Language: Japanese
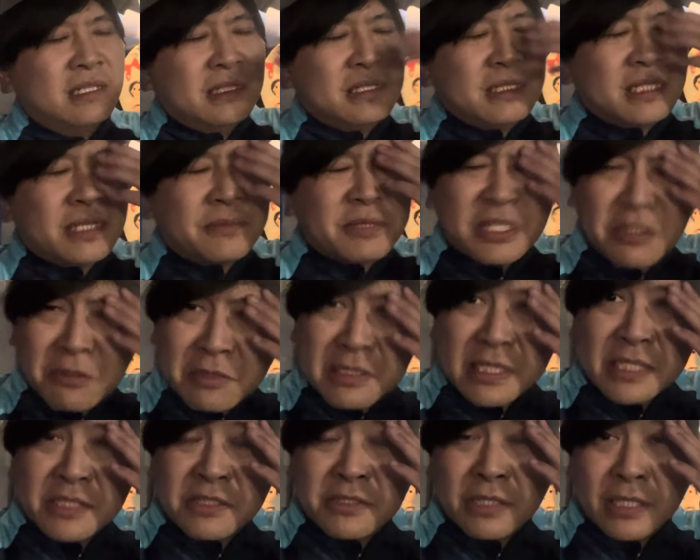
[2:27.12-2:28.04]
山田宏
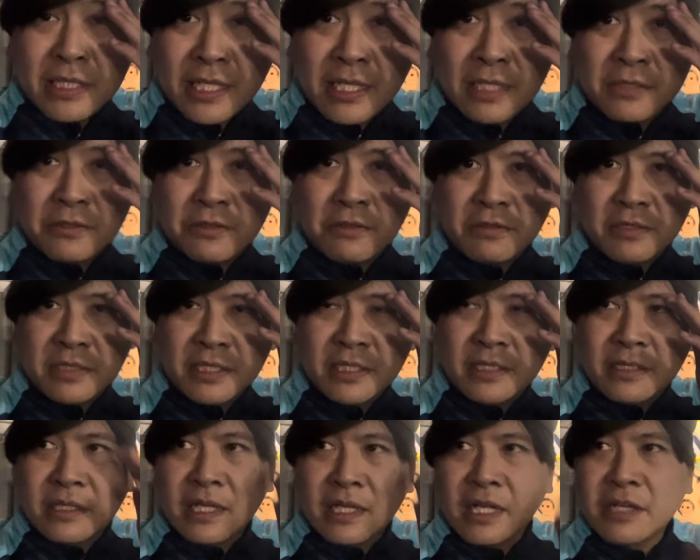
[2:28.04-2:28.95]
樹選手がね、あの、
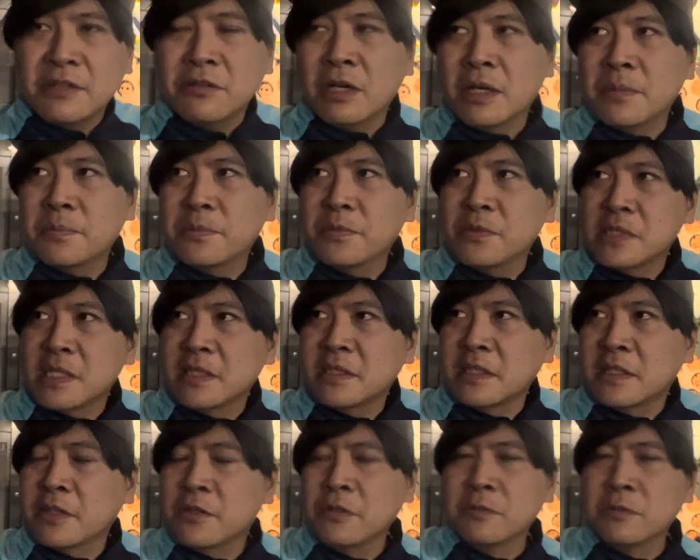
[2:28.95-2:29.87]
引退を発表され
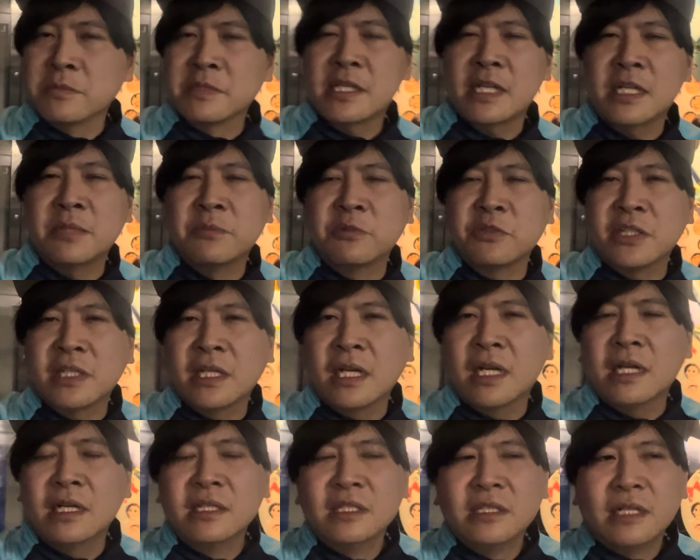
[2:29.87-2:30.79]
てて、今日もセレモニー
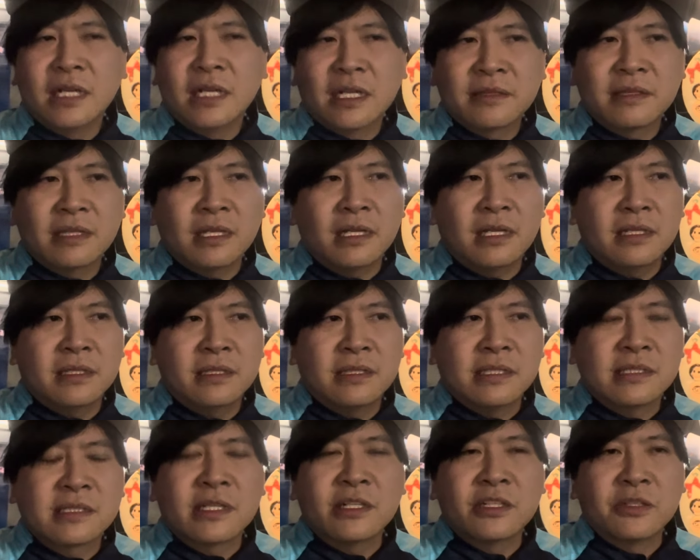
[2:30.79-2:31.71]
があったん
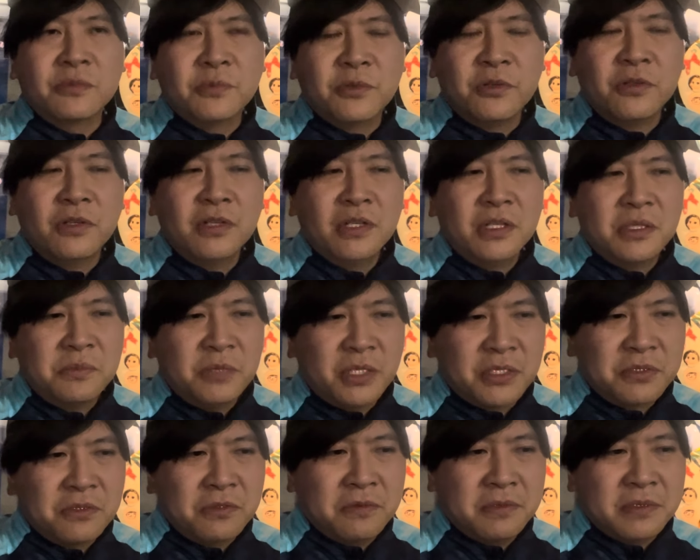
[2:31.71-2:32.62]
ですけれども、もう
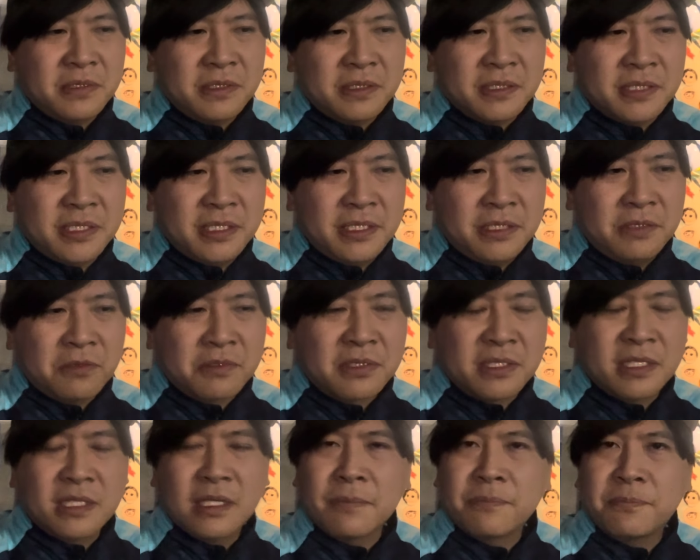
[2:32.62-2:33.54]
あの、裕
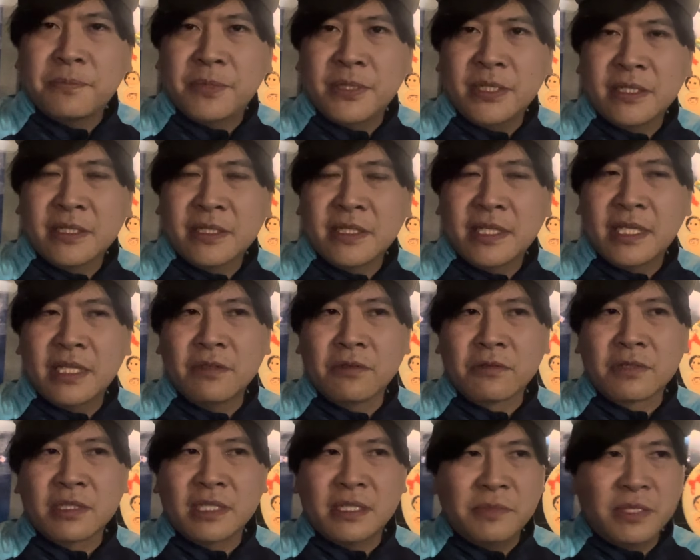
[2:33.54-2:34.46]
樹が PK
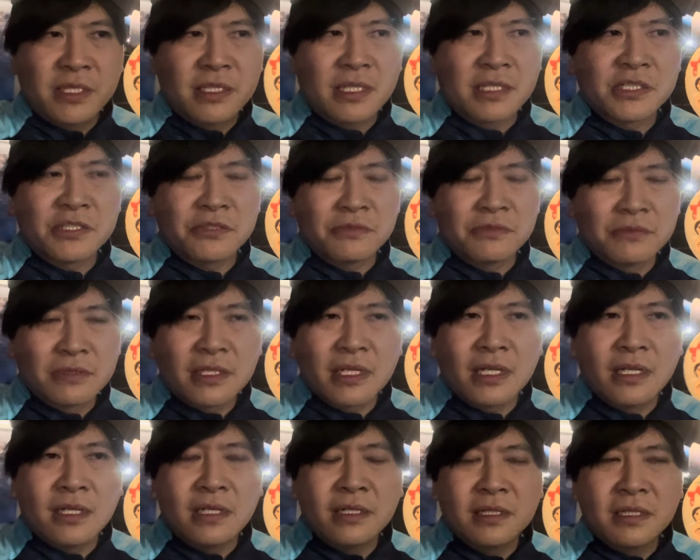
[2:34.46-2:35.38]
を決めた瞬
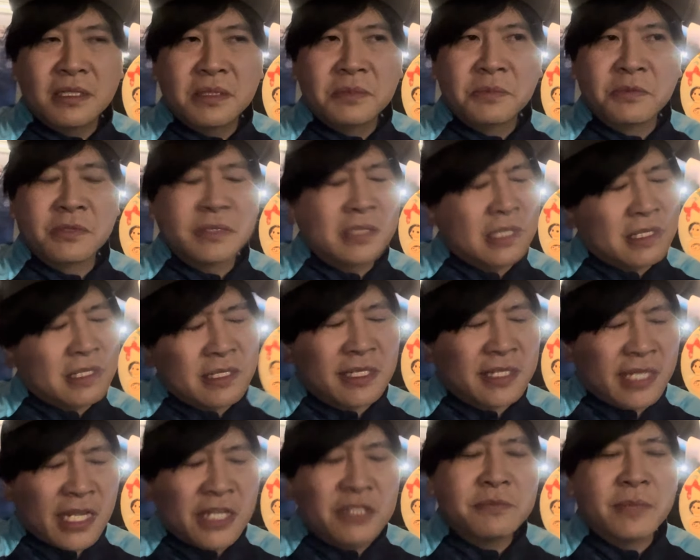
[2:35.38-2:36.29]
間、もうなんだ
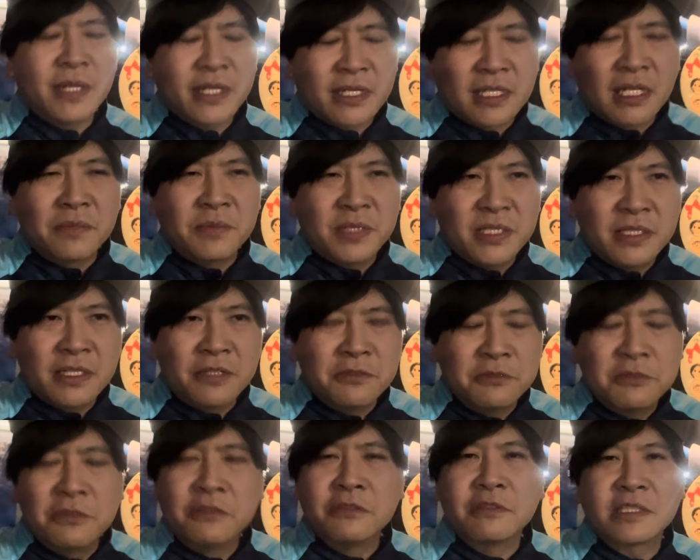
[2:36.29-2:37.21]
蹴る前からみんな
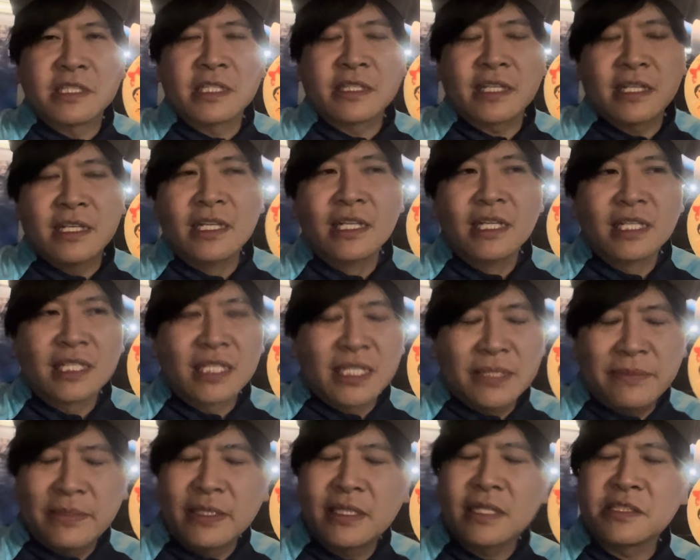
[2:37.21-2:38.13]
うるうるしてて、
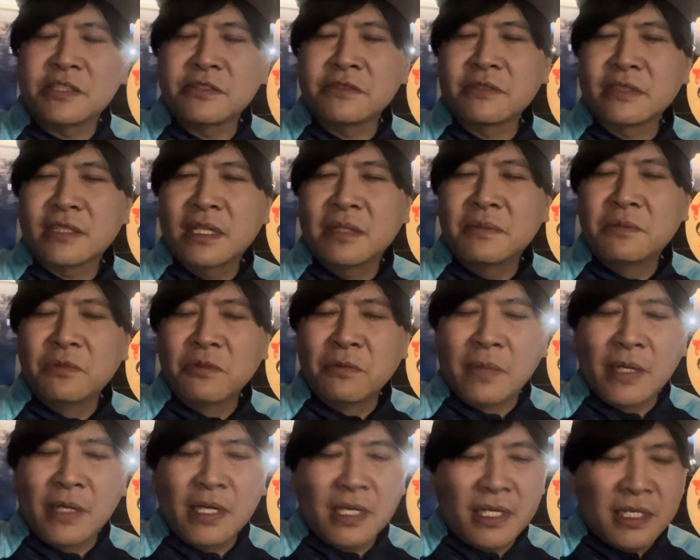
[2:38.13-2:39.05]
決めた瞬間もう
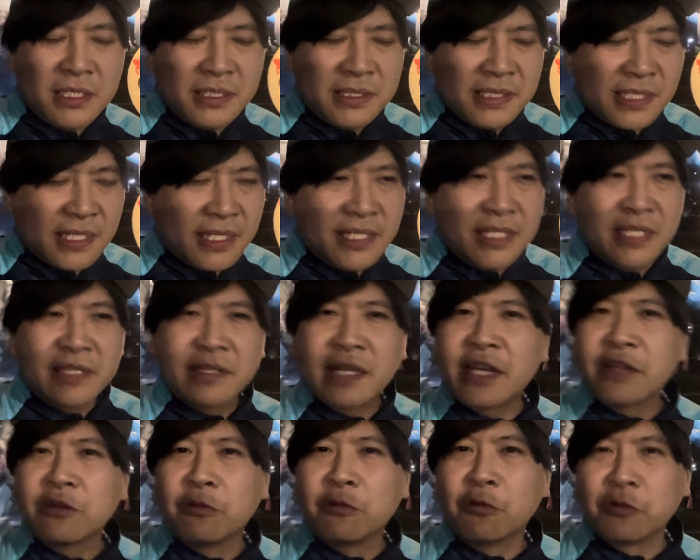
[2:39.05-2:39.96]
周り全員
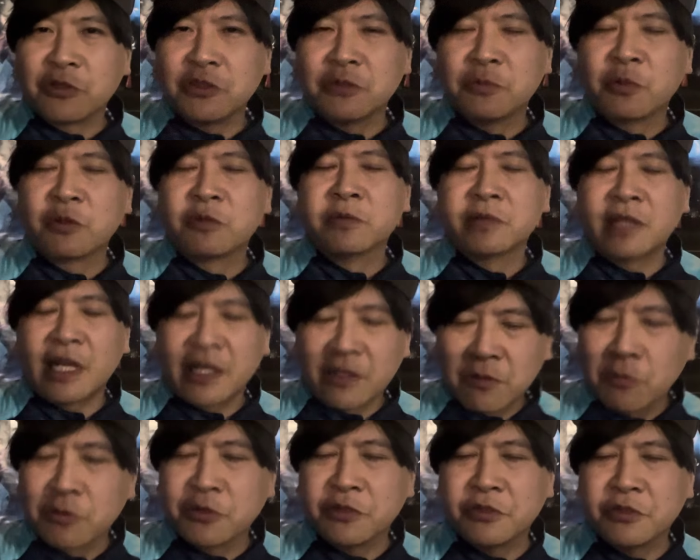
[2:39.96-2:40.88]
大号泣、僕も大
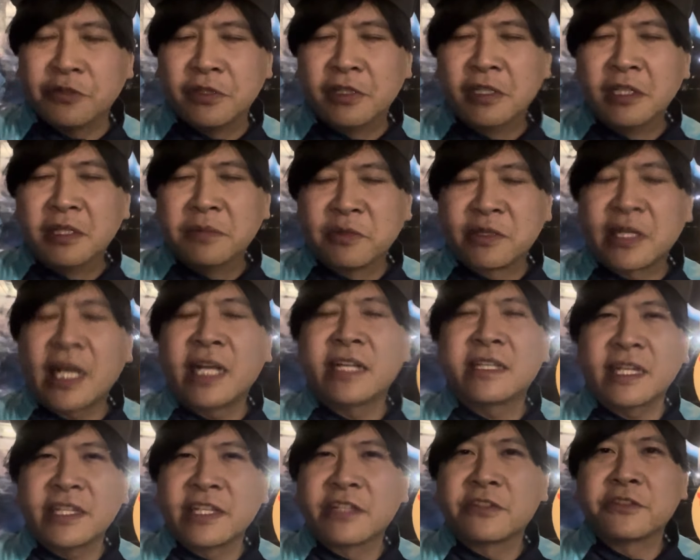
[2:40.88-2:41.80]
号泣、もう
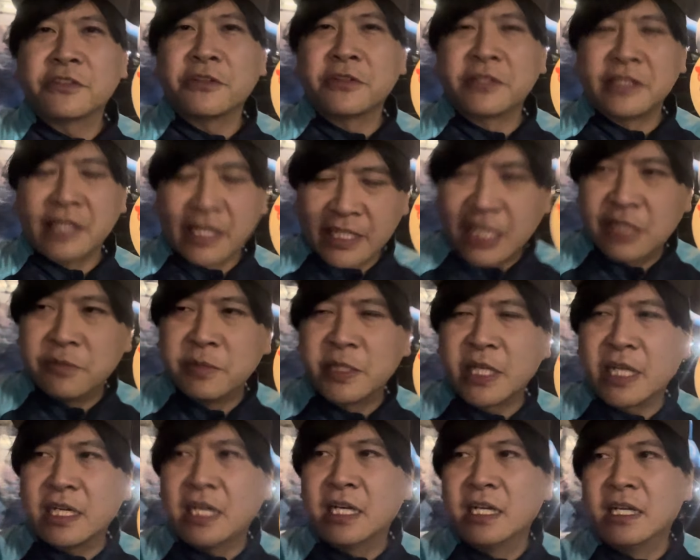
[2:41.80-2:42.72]
タイタニックより泣けるみ
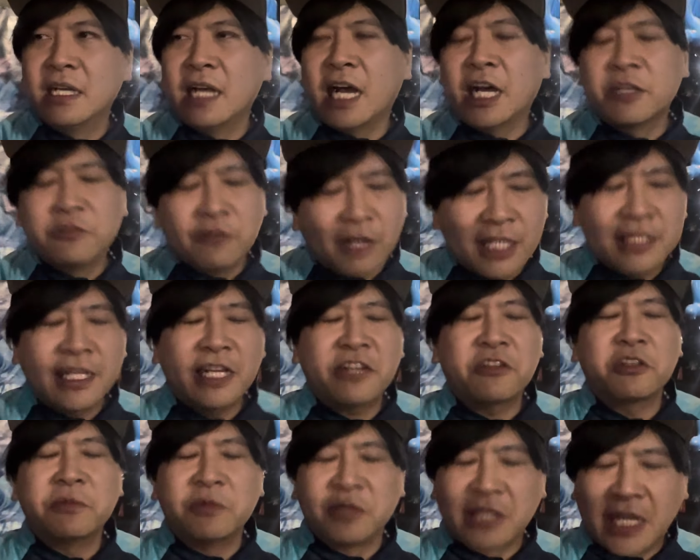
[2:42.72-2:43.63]
たいな、あの花
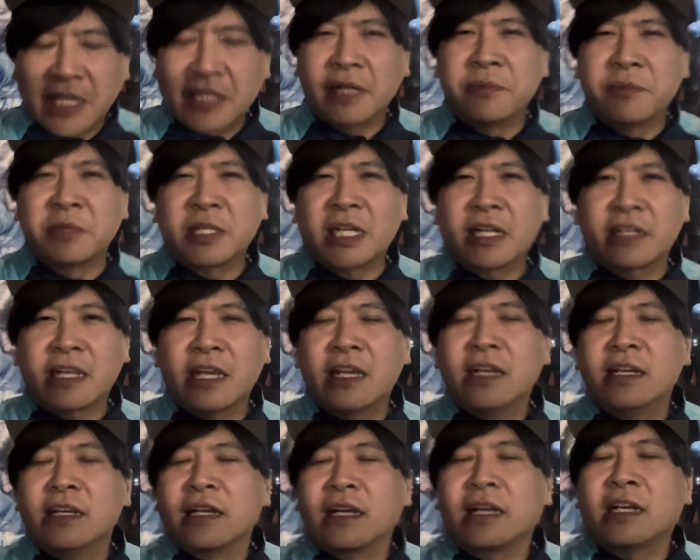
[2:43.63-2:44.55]
よりも泣いたみたいなね、
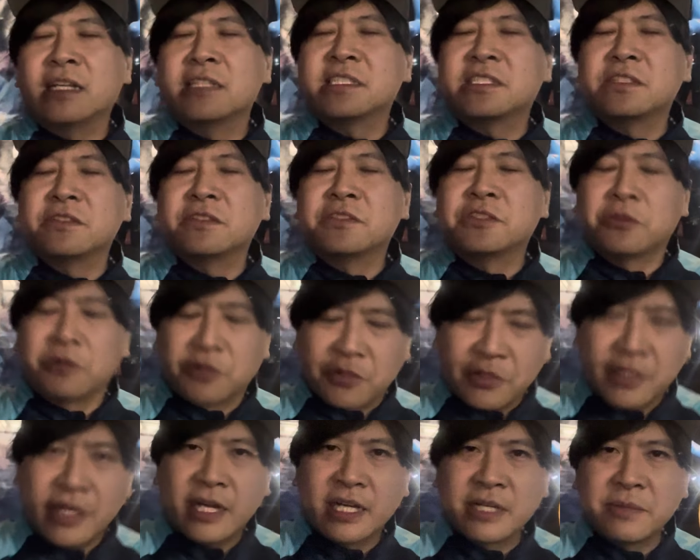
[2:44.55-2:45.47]
感じの状
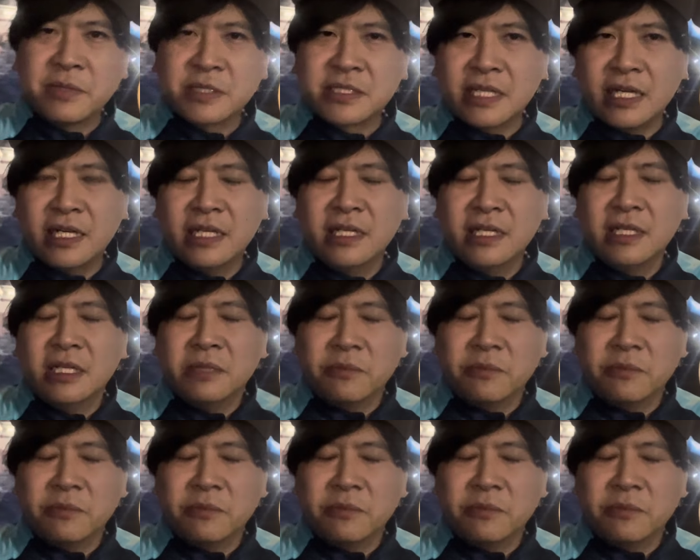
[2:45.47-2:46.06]
況でありました。